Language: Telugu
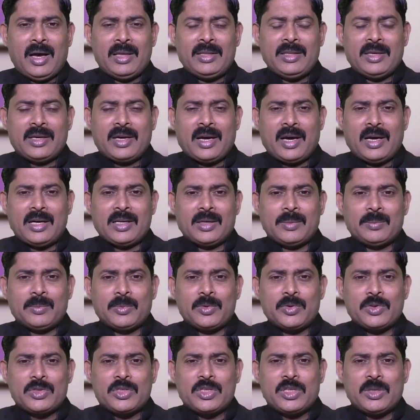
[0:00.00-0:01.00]
ఆదికాండం
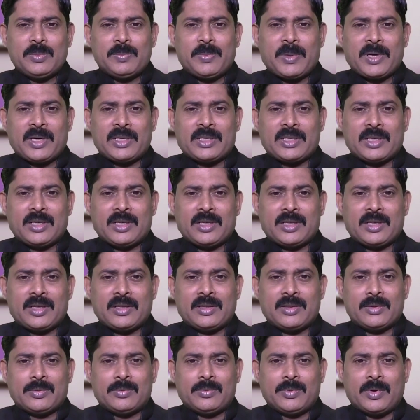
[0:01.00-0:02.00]
నుంచి ప్రకటన
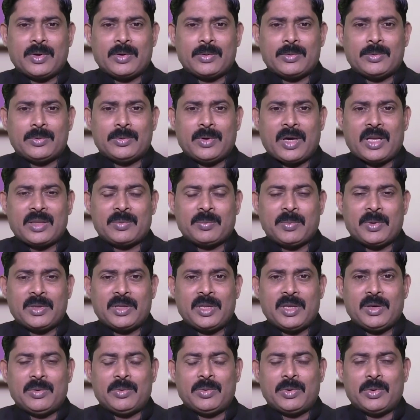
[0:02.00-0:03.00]
గ్రంథం వరకు
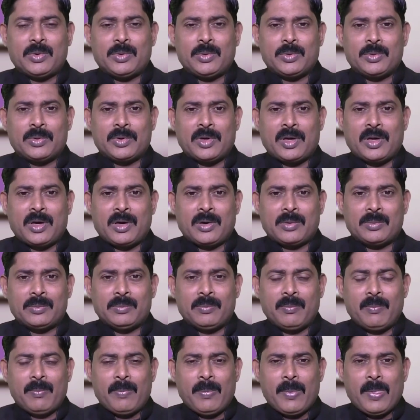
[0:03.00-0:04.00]
ఆత్మదేవుడు ఉన్నాడు
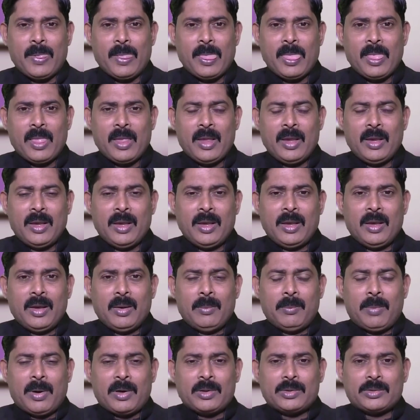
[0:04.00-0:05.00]

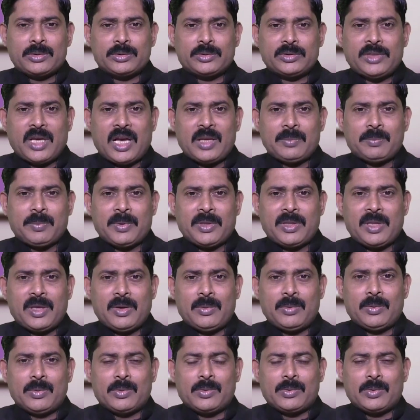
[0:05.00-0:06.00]
పరిశుద్ధాత్మ
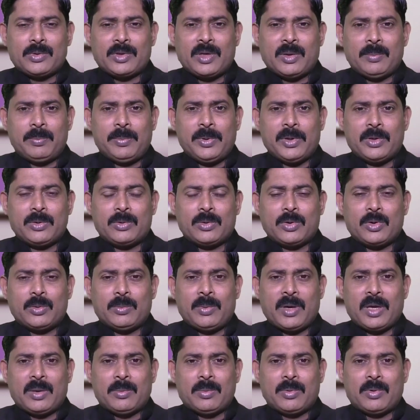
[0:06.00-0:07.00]
దేవునికున్న బిరుదులు
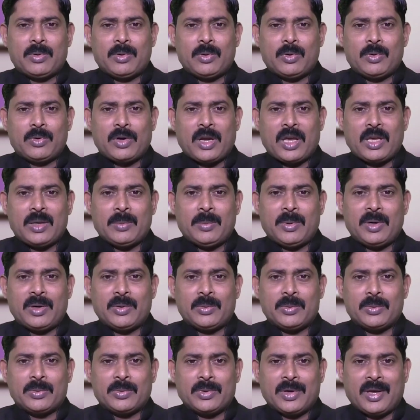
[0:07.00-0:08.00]
బైబిల్లో
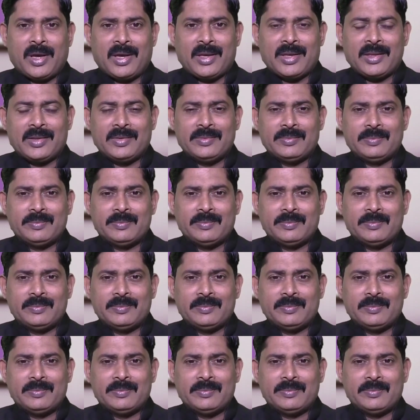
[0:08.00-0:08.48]
రాయబడి ఉన్నాయి